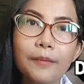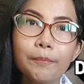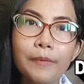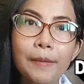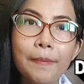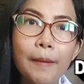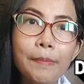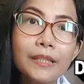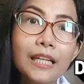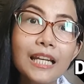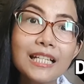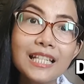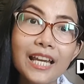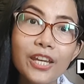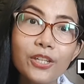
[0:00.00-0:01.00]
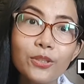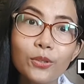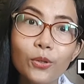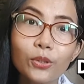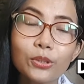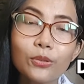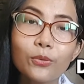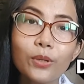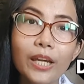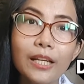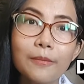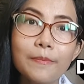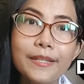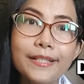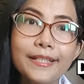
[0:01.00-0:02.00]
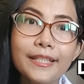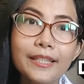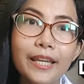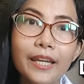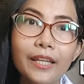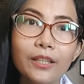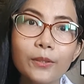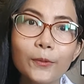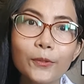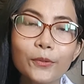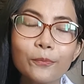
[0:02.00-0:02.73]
uh, ipapadala sa inyo through LBC din,